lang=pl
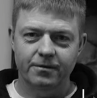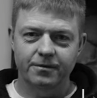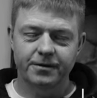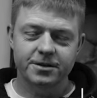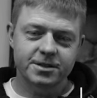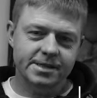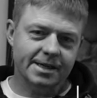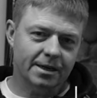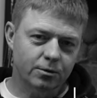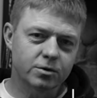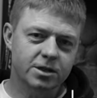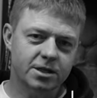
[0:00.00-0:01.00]
Wędziska
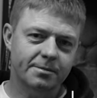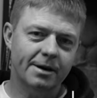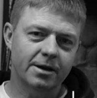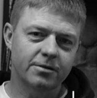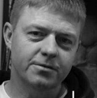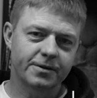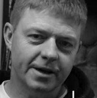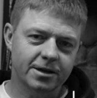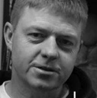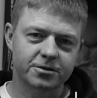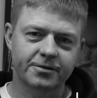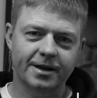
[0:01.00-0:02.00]
dłuższe mają
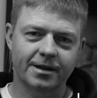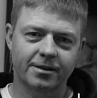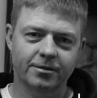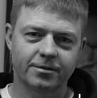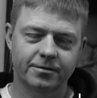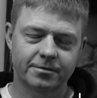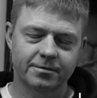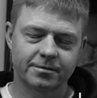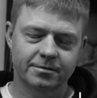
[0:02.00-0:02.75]
większą wartość,